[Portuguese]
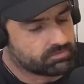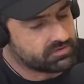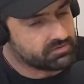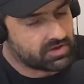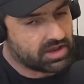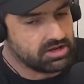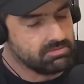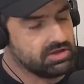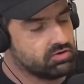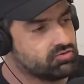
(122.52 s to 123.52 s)
preciso ser
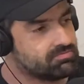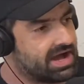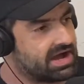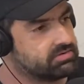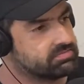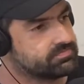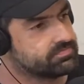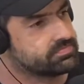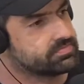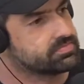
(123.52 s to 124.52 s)
inimigo do Mário.
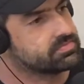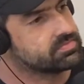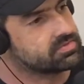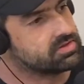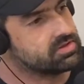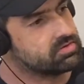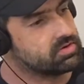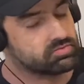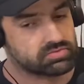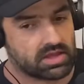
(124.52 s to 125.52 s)
Uhum. Entendeu?
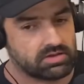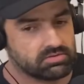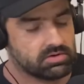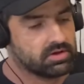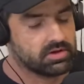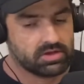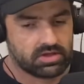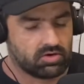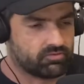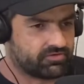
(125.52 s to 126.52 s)
Eu tenho.
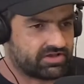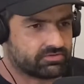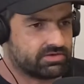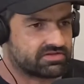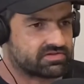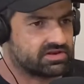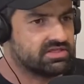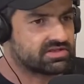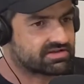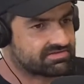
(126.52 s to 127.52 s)
Eu faço minhas
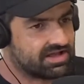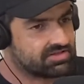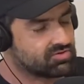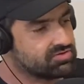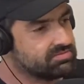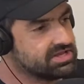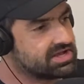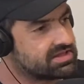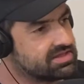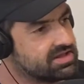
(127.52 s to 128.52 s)
críticas lá em tom de
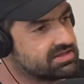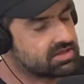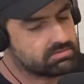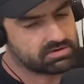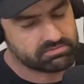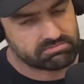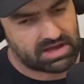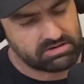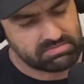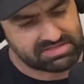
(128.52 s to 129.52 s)
brincadeira e tal, mas o
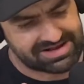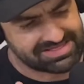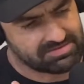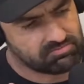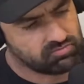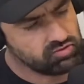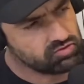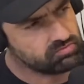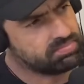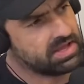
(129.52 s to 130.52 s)
Mário me trata
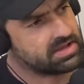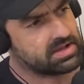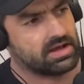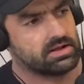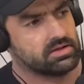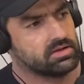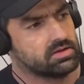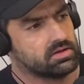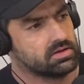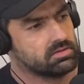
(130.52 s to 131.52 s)
muito bem, cara.
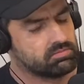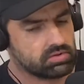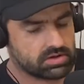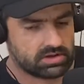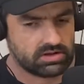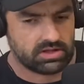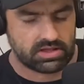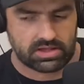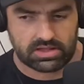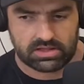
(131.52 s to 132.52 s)
Hum, Porra, ele
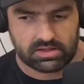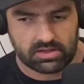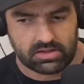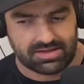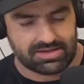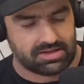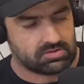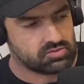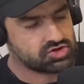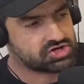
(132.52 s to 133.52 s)
é é
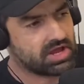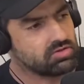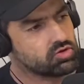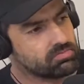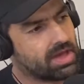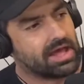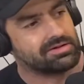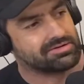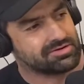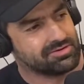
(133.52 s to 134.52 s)
um gentleman.
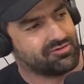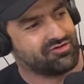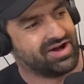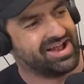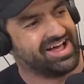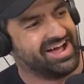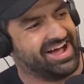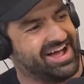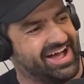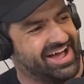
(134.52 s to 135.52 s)

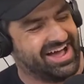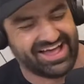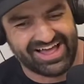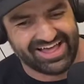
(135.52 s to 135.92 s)
Ah.